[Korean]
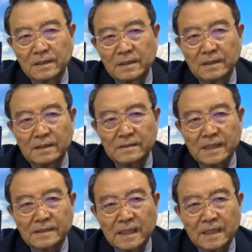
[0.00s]
이런
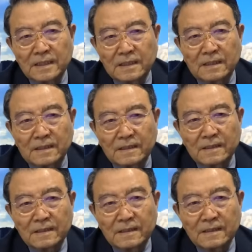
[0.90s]
세상에 이거
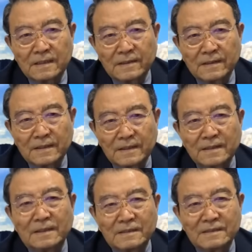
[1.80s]

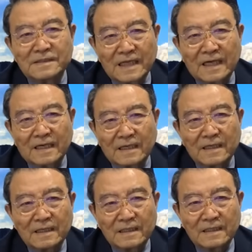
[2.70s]
이거를 그냥
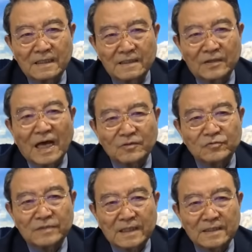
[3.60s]

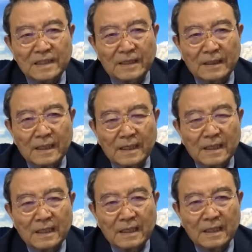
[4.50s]
놔둔다는 게
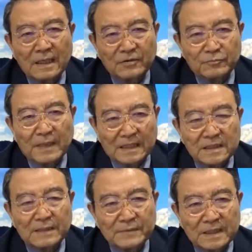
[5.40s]

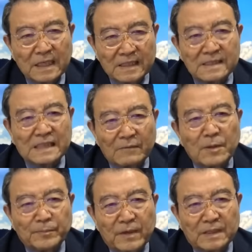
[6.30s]
말이 됩니까? 이
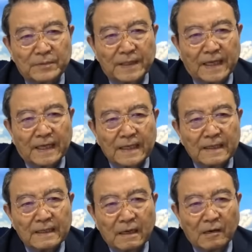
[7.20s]
사법부가 이번에
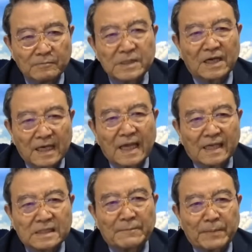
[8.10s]

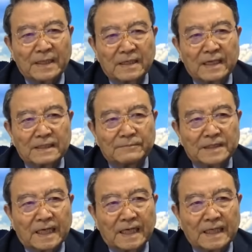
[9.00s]
엄정하게 심판을 해야
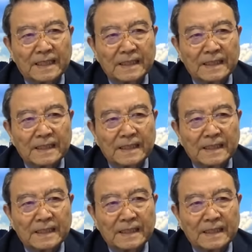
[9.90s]
됩니다.